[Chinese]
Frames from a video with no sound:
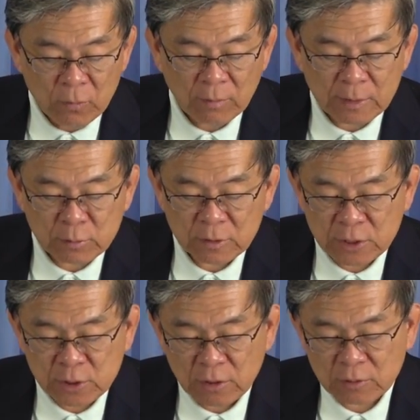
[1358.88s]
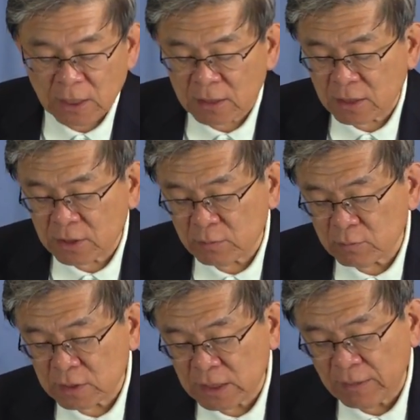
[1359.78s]
罗马书第16章
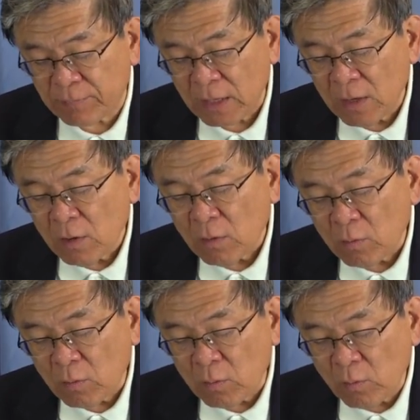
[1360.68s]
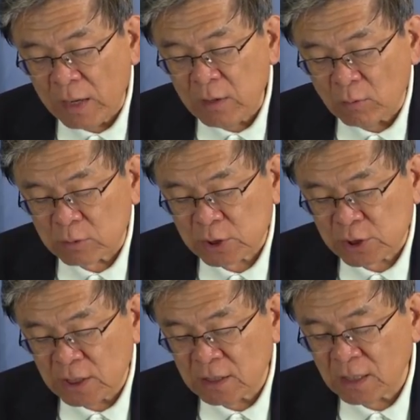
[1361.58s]
25节，唯有
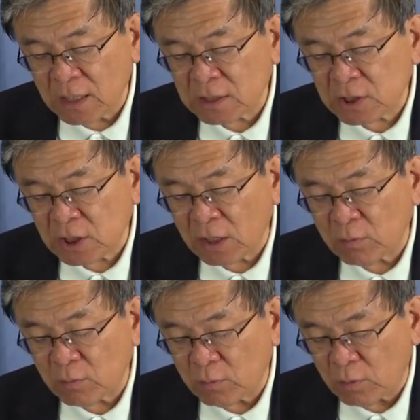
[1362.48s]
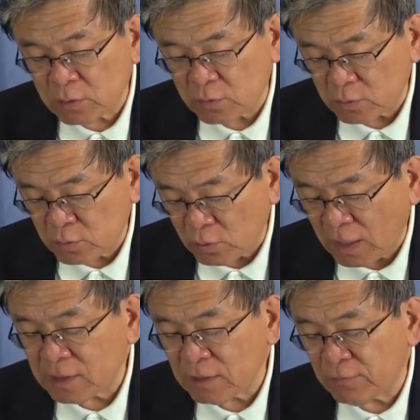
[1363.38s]
神能照我所
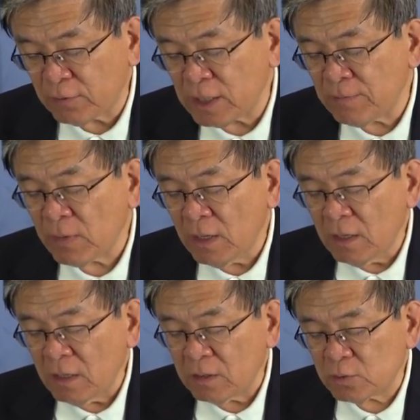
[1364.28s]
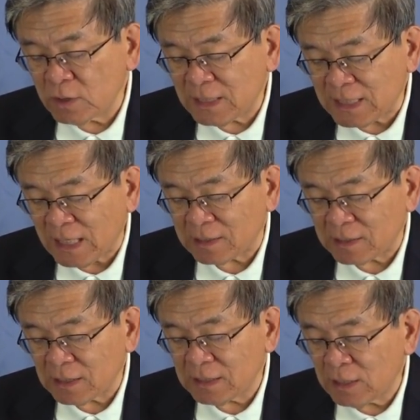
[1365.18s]
传的福音和所讲
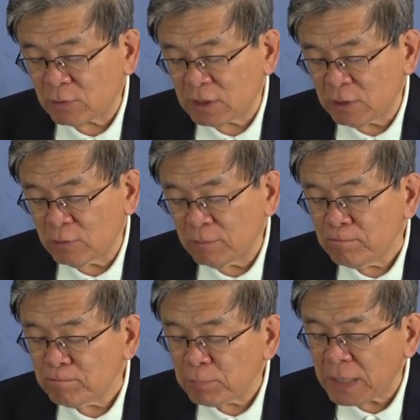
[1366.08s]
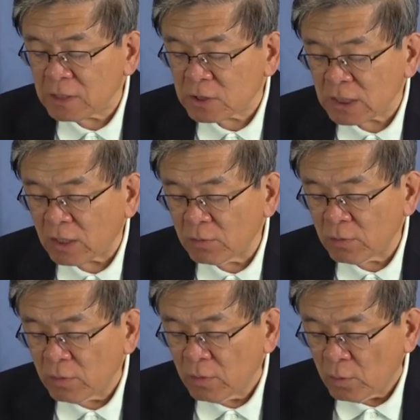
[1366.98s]
的耶稣基督，并照
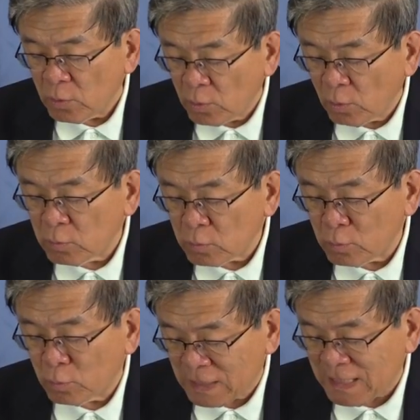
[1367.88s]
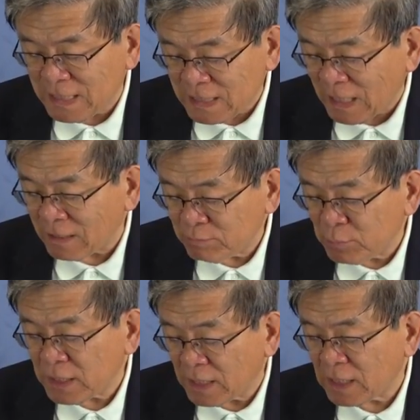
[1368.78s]
永古隐藏
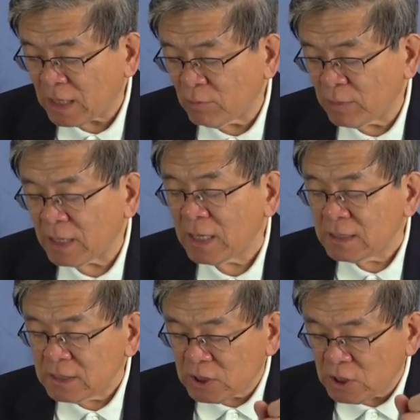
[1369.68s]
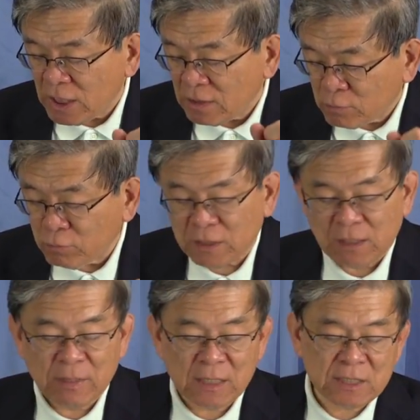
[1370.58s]
不言的奥秘，坚固你
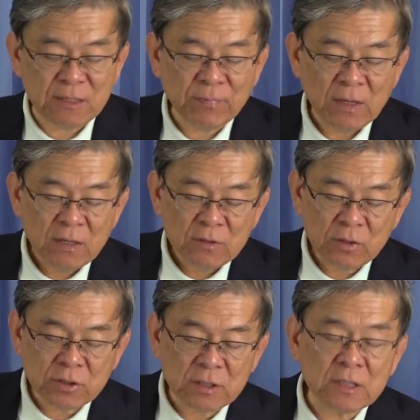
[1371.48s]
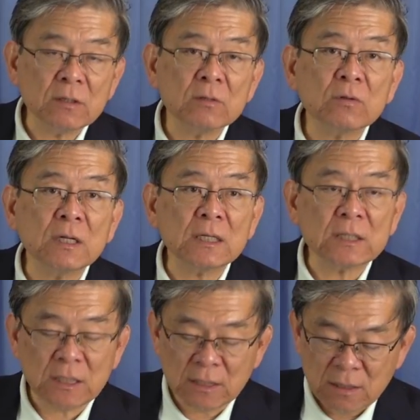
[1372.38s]
们的心。所以圣经对那
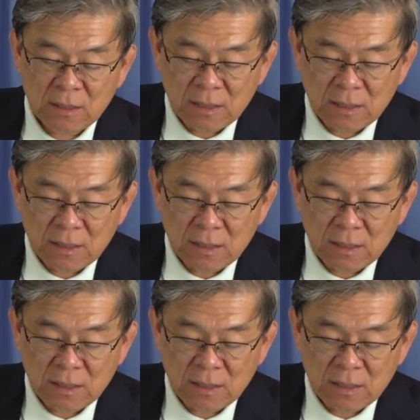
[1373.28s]
些